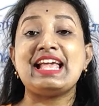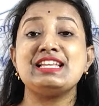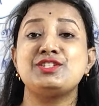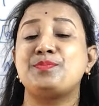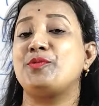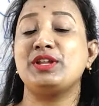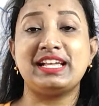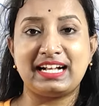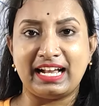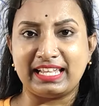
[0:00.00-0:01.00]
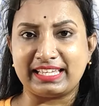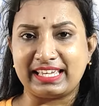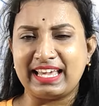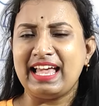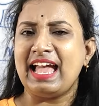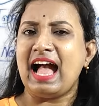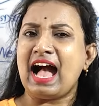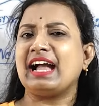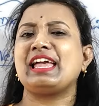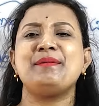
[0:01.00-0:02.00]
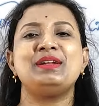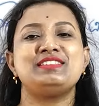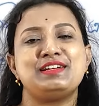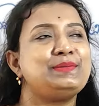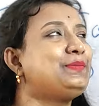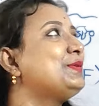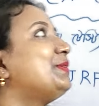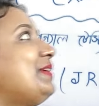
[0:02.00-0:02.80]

নেট পরীক্ষাটা কি আগে আমরা জানবো